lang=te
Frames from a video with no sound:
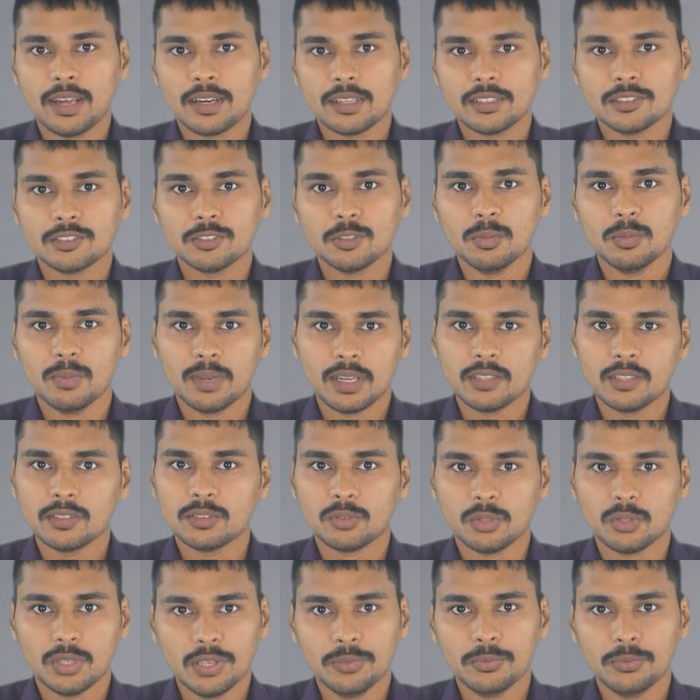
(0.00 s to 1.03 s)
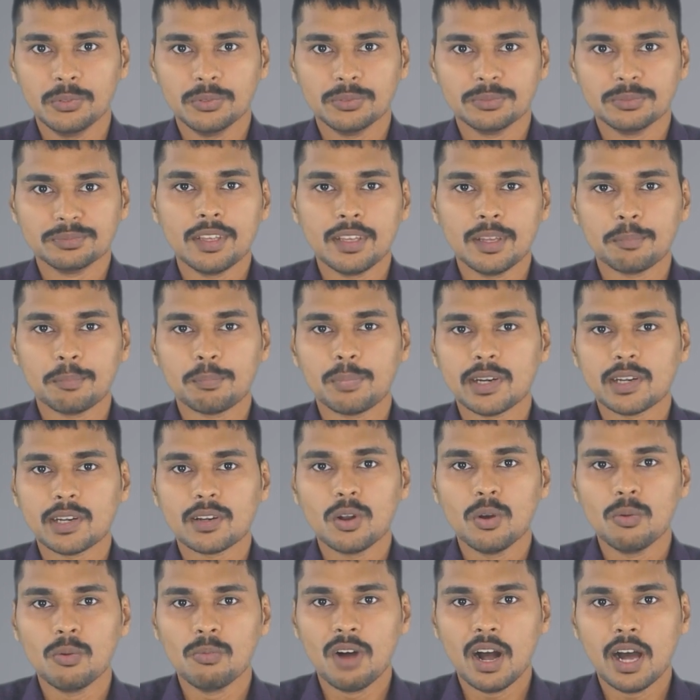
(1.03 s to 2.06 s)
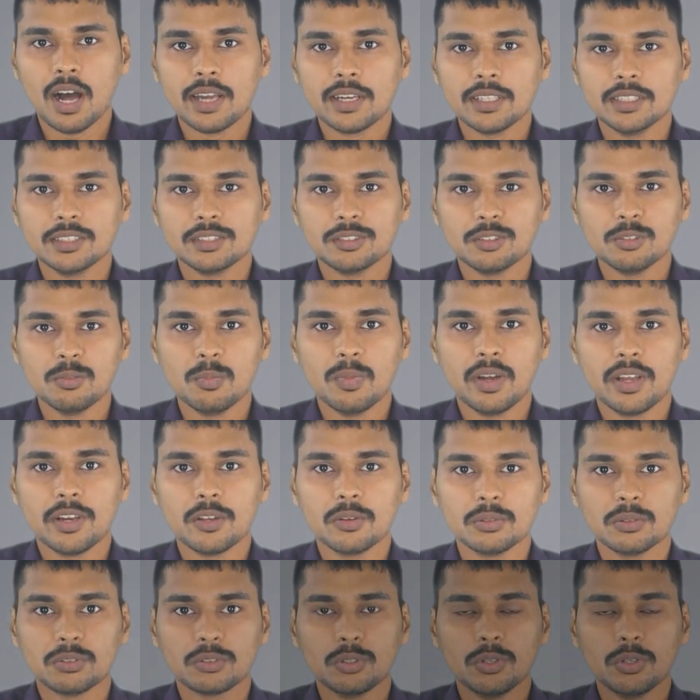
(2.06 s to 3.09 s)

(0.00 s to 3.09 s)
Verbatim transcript: వారీసు మరియు తునీవు ఇప్పట్లో వారీసు మరియు